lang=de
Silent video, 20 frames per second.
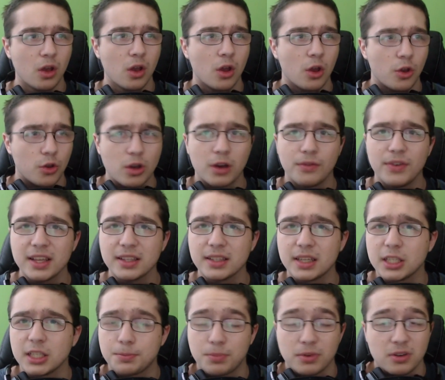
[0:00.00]
ja, wie gesagt,
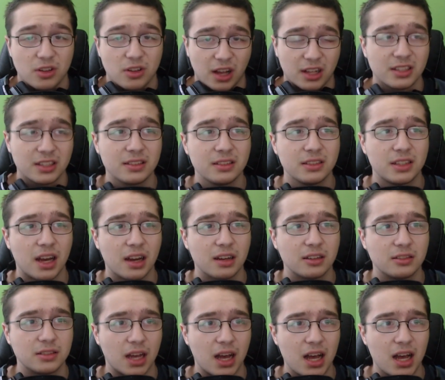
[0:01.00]
ich bin den ganzen Tag
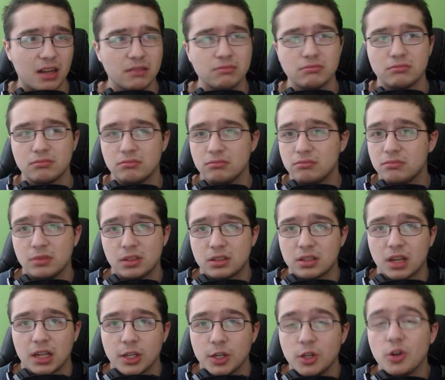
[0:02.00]
da. Ist
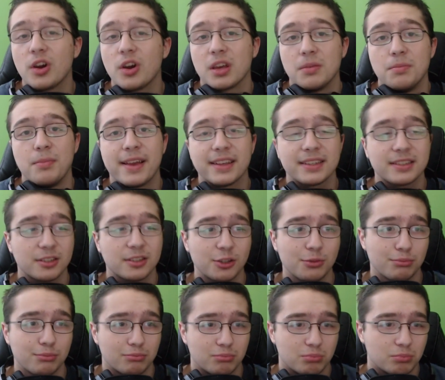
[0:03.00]
halt eine neue Messe
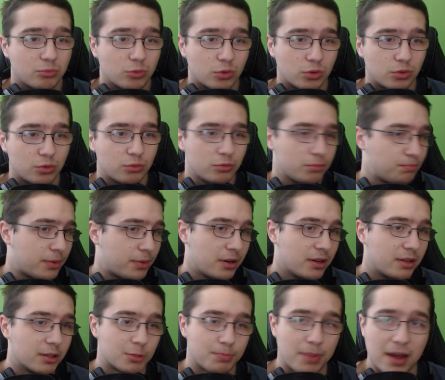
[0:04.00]
und bin
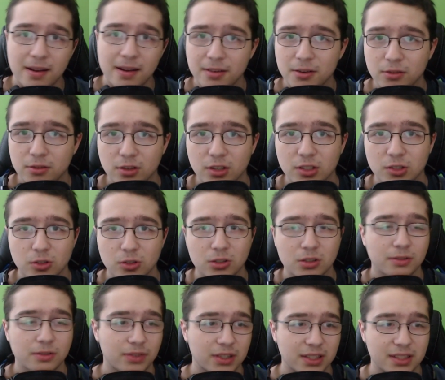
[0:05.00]
gespannt oder so,
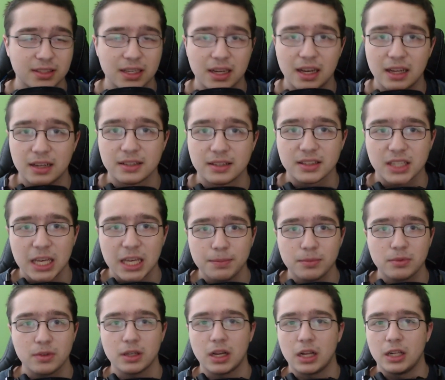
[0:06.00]
was da alles
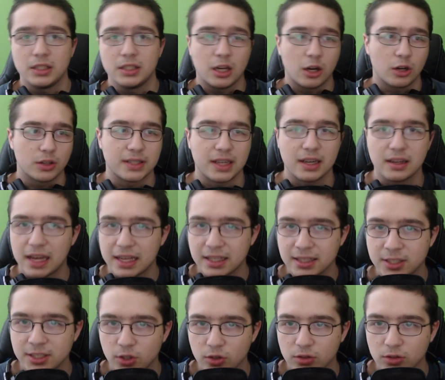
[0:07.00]
gibt. Halt auch Sachen
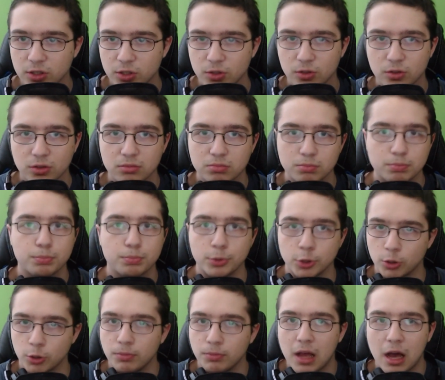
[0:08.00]
anzocken und so,
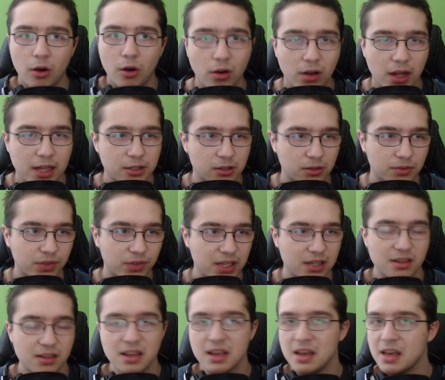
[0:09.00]
bestimmt auch. Also wie
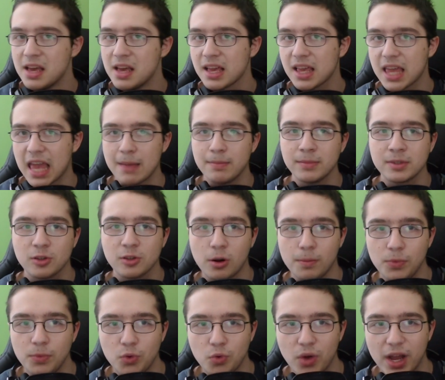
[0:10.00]
eine
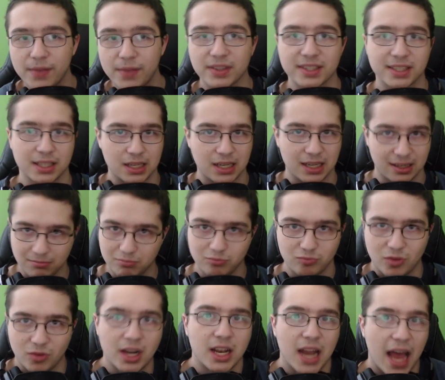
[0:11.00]
Gamescom, nur etwas
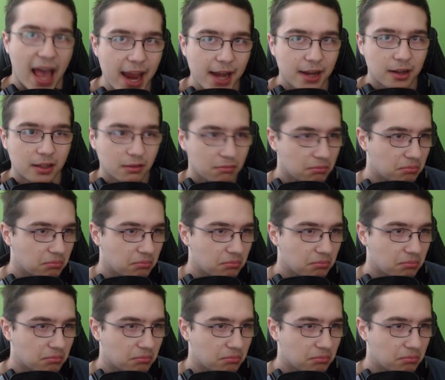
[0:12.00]
kleiner.